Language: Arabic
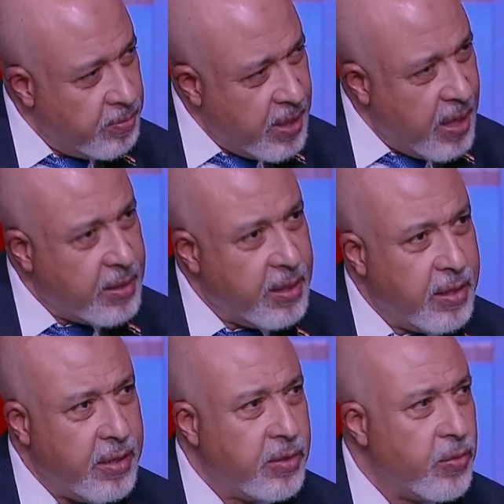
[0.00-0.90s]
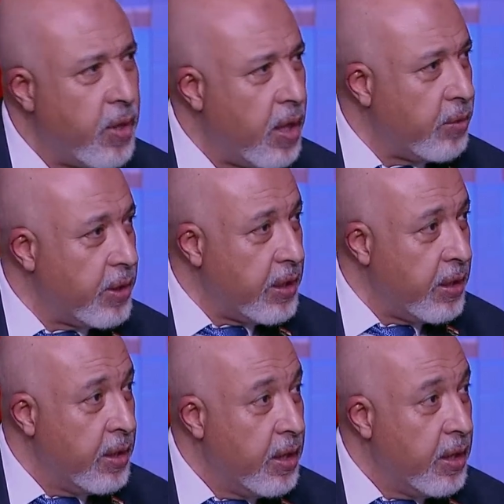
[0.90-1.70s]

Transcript: يعني الانطواء او كده